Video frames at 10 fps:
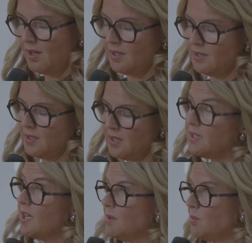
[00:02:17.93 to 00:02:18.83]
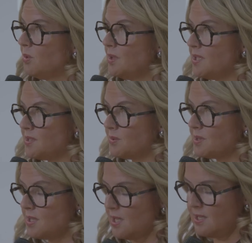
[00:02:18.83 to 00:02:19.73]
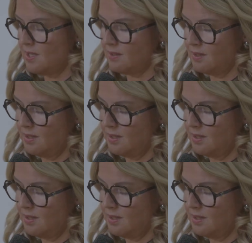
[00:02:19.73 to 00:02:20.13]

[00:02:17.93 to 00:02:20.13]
Il est également essentiel